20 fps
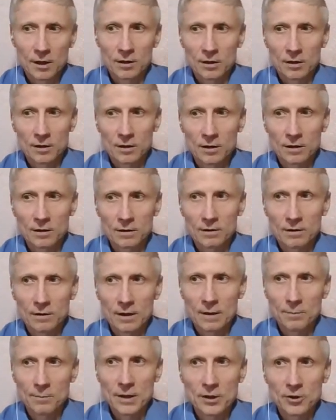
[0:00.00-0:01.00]
Э,
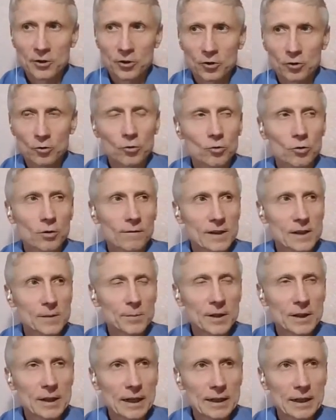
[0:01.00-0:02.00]
опять же, что такое
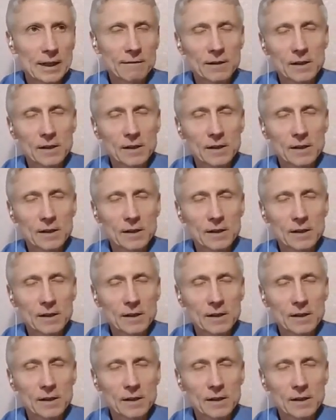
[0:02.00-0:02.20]
воспитание?